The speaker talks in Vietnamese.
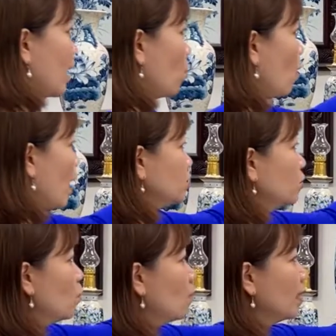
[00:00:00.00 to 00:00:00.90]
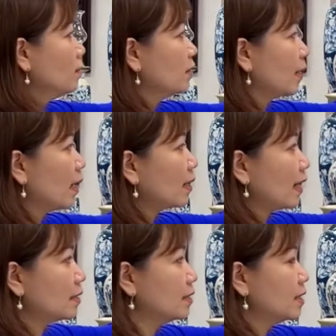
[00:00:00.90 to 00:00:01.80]
hài hòa cho bộ bát hương em đang
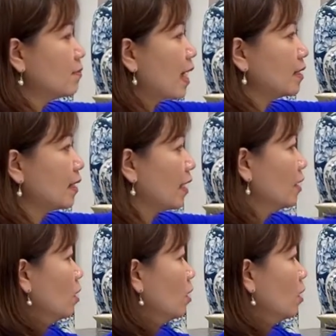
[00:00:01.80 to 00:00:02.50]
đặt như trên ban như này